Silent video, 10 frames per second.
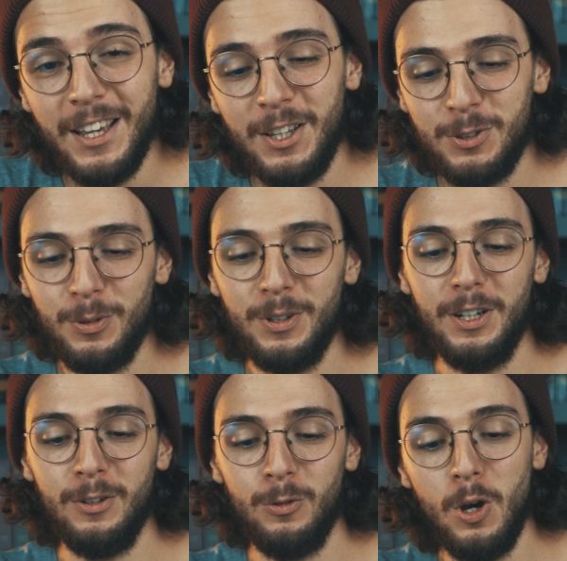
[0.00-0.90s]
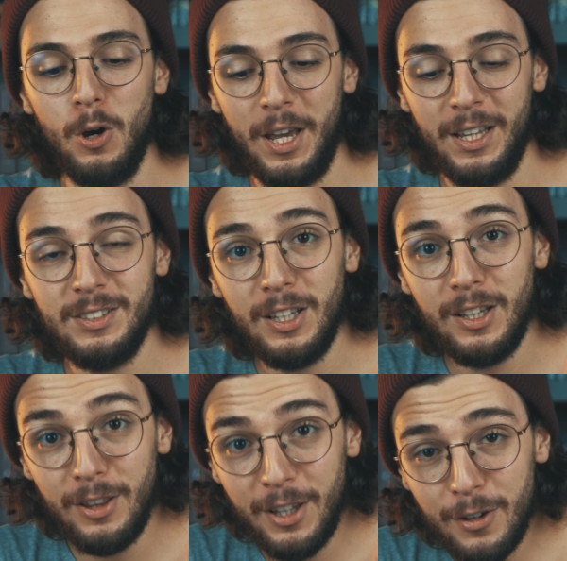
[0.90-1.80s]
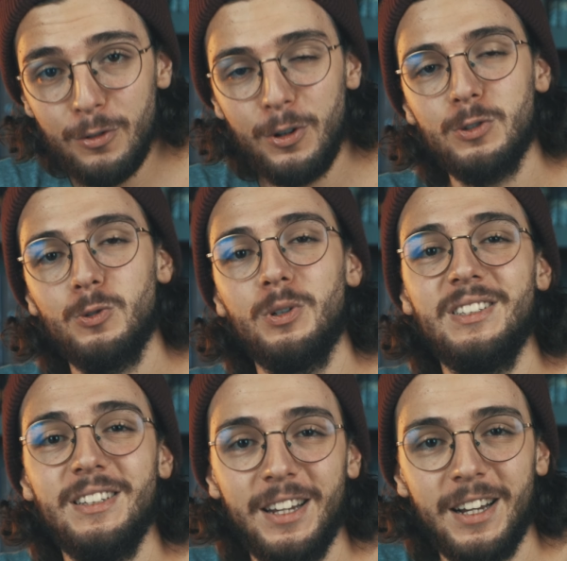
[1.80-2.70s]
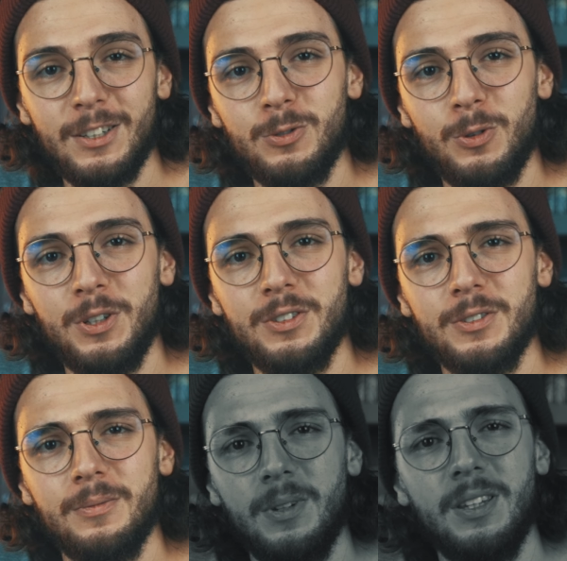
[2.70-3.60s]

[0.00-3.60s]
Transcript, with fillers: estudando esse livro e as suas intricações.